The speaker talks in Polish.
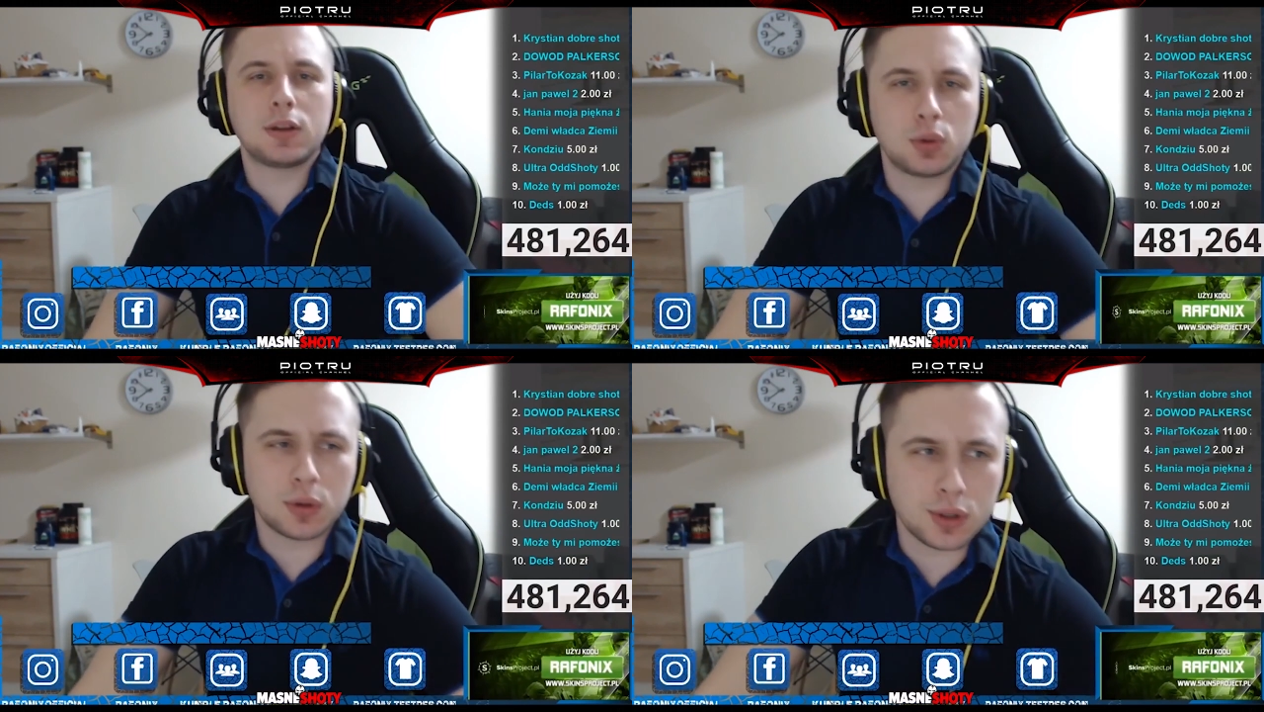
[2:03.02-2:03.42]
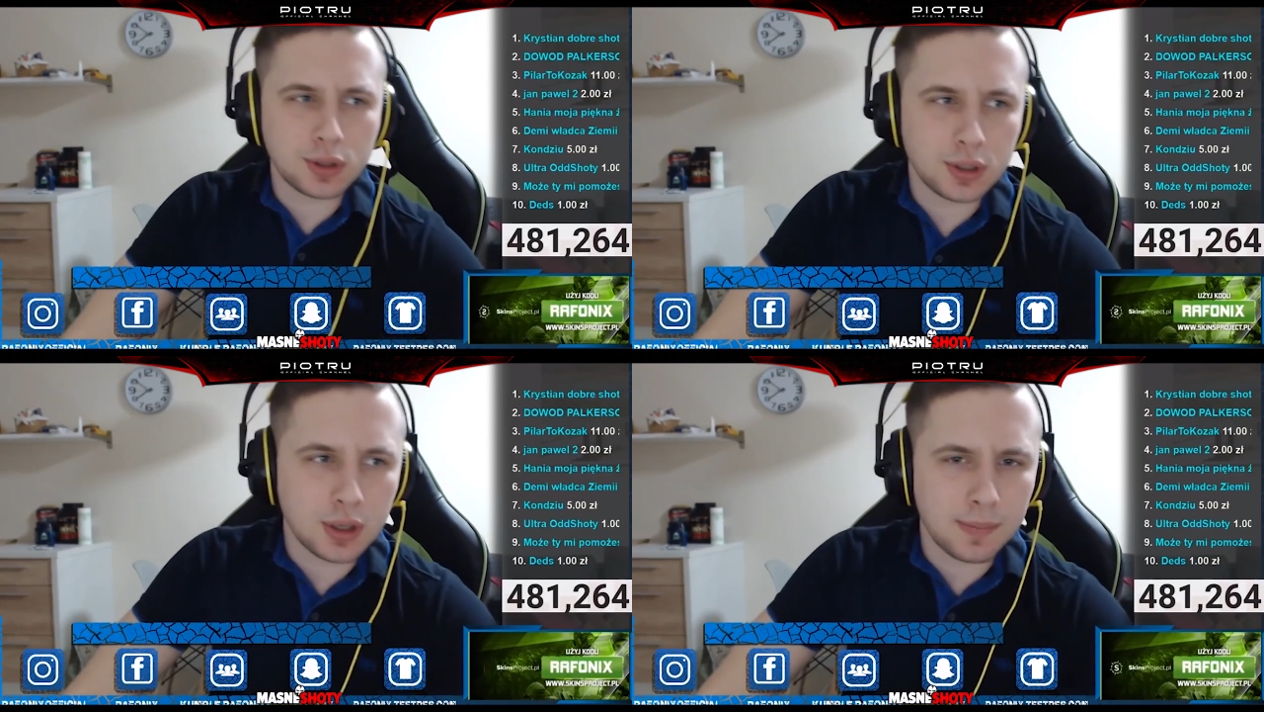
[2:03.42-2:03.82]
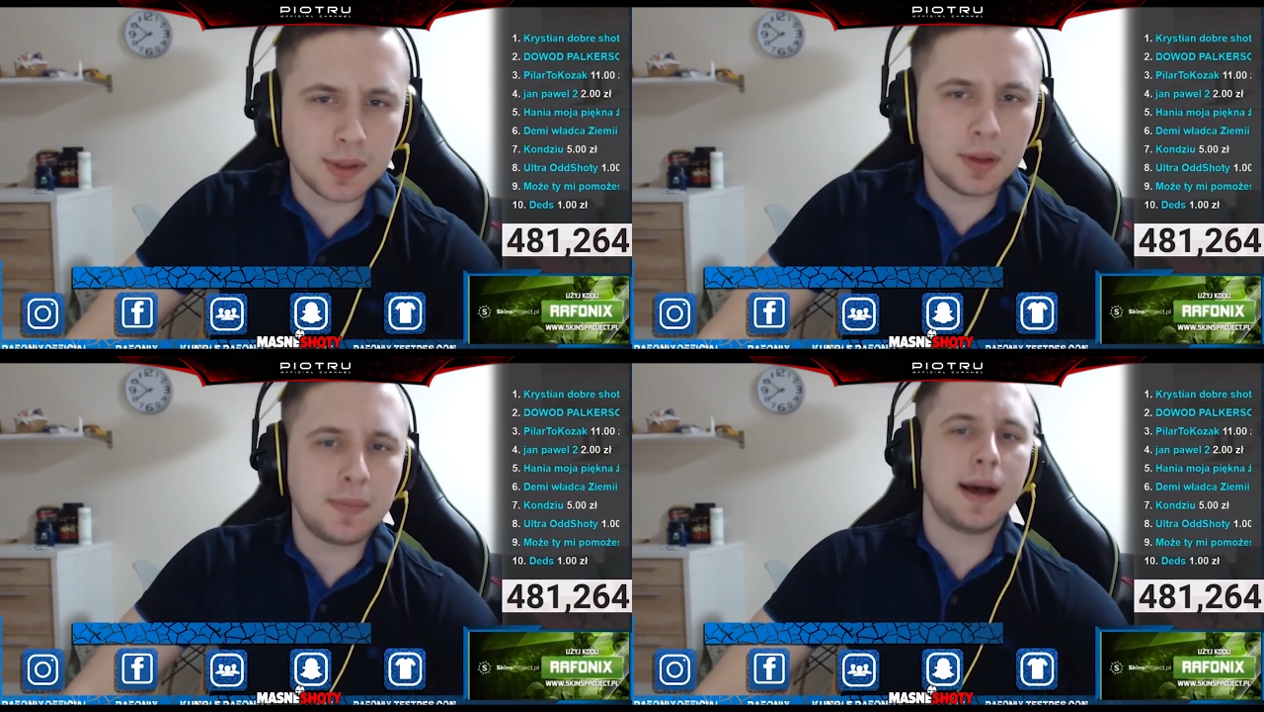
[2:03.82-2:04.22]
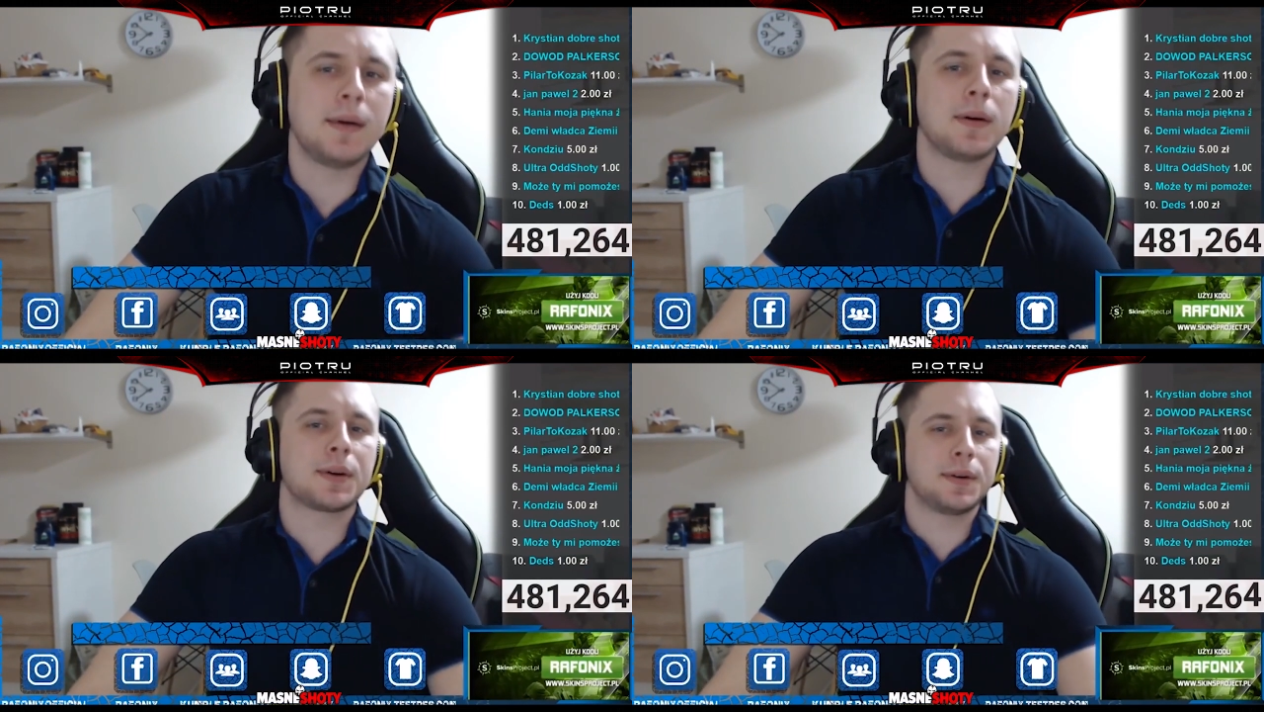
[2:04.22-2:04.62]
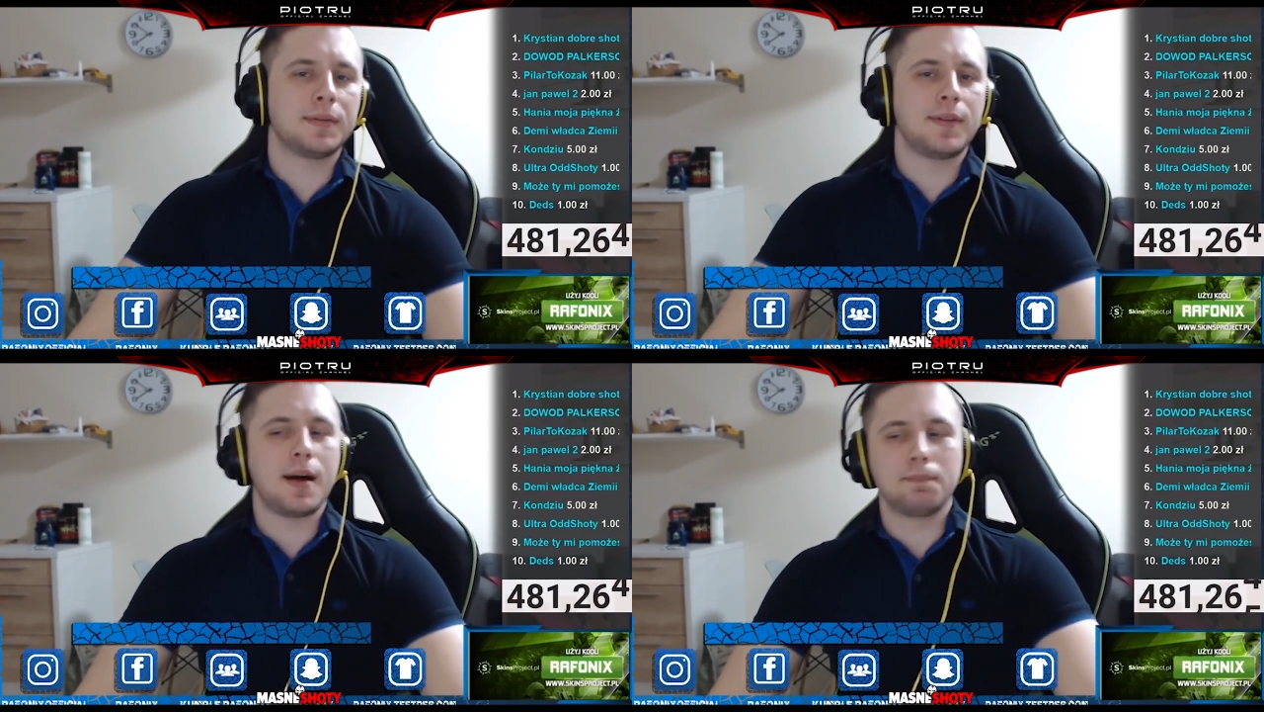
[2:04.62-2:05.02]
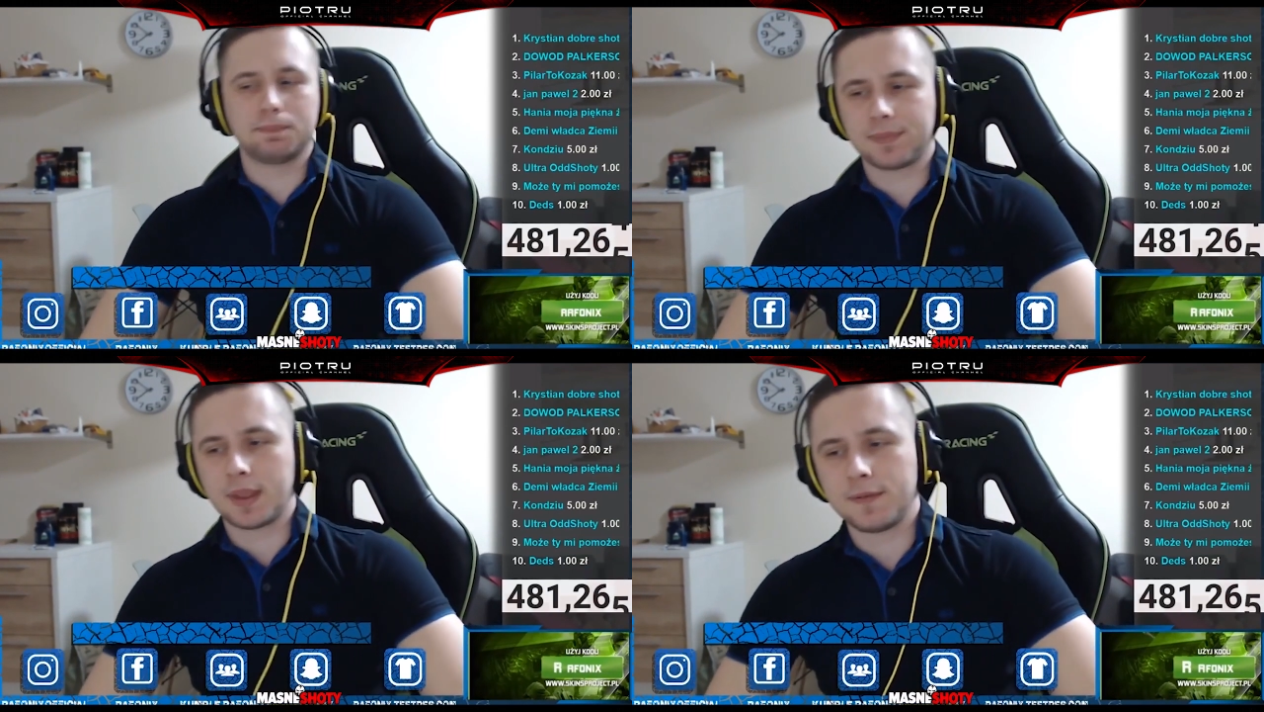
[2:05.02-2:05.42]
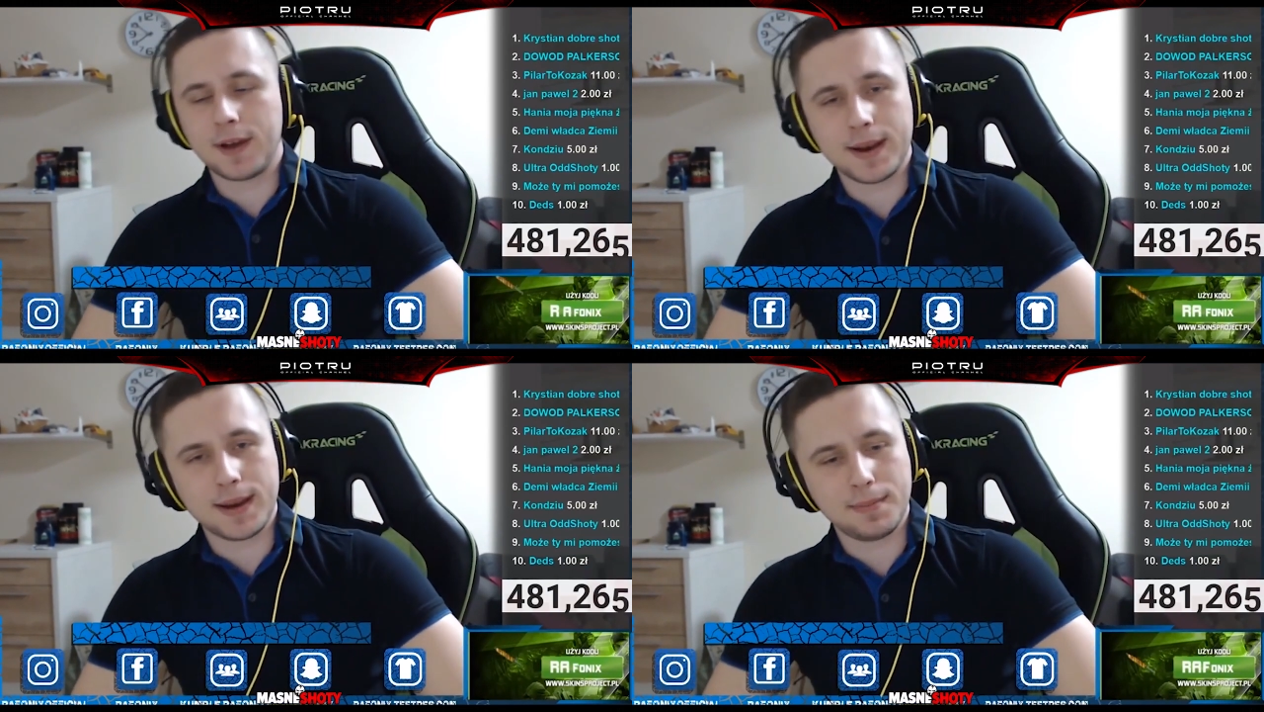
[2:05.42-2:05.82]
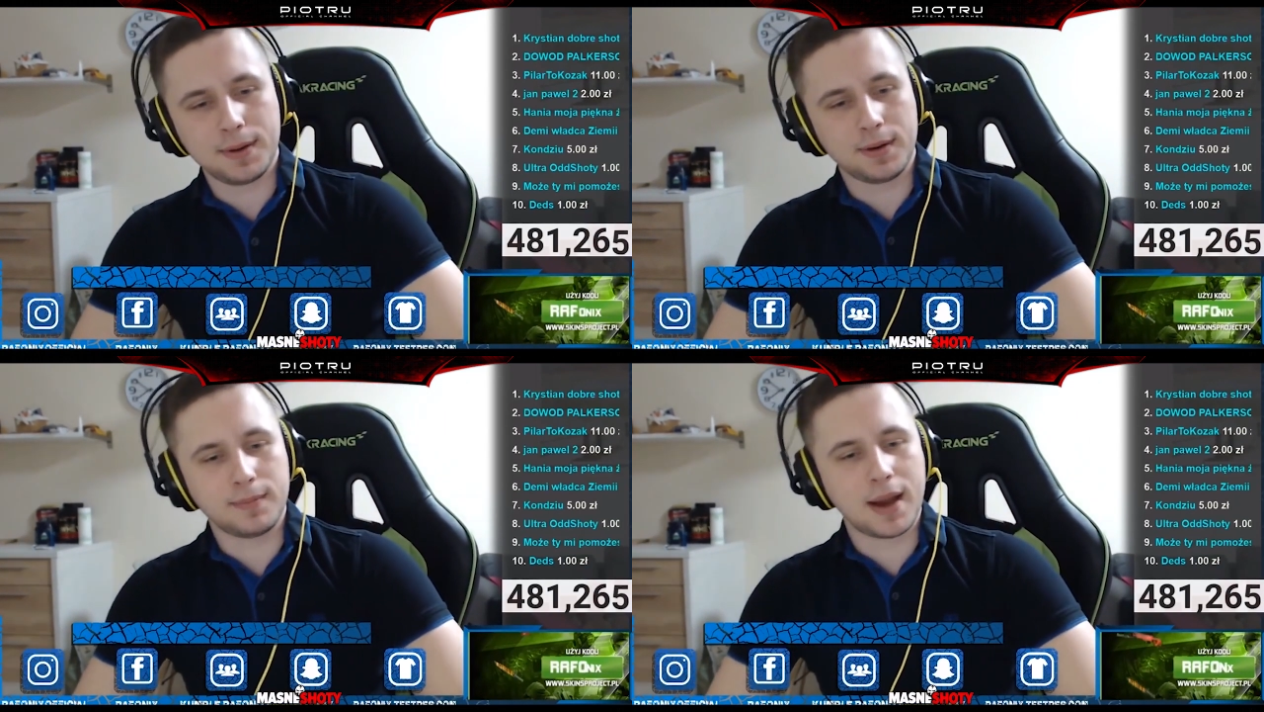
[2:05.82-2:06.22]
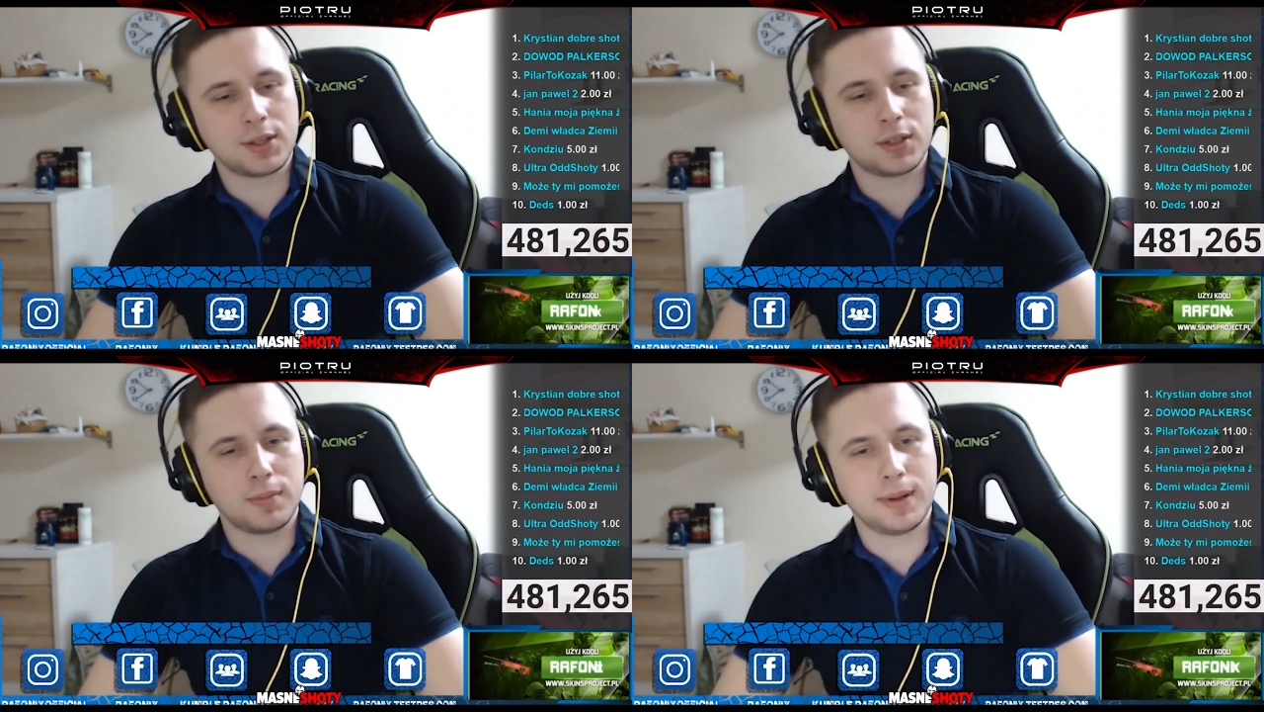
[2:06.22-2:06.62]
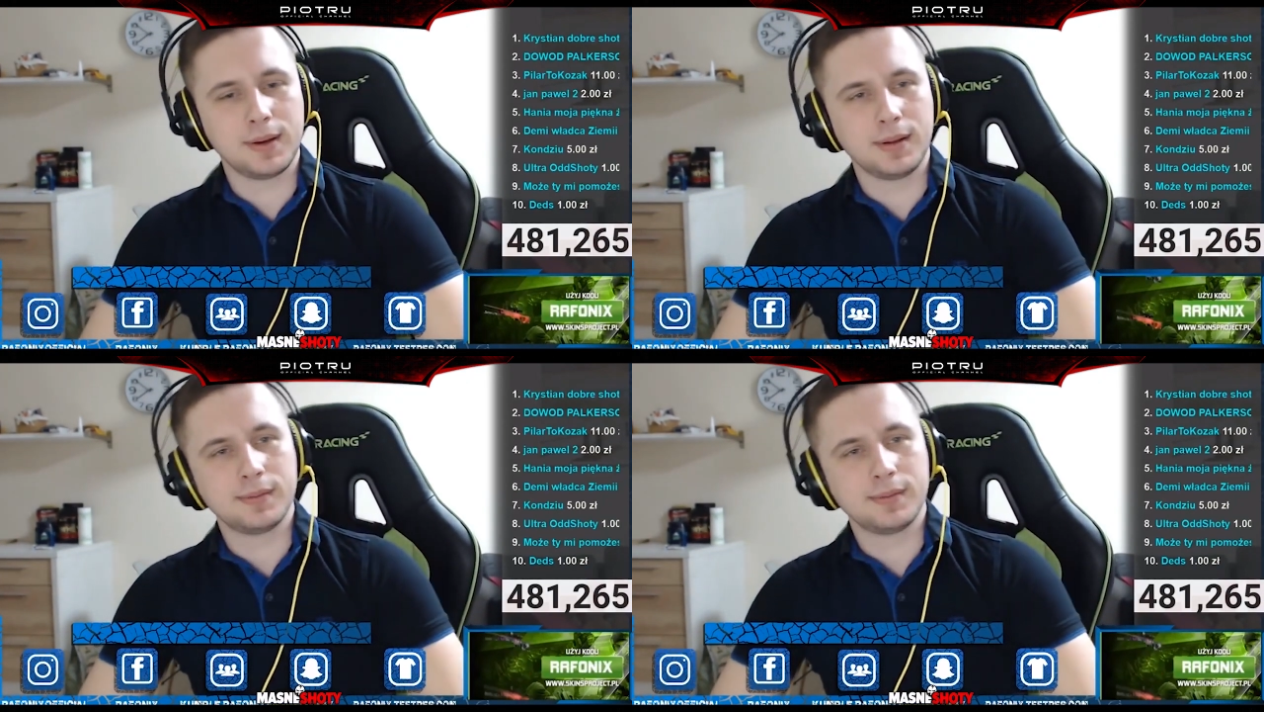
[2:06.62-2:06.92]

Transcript: czy ci się podobało? Kurwa, fajnie było? Maśno było?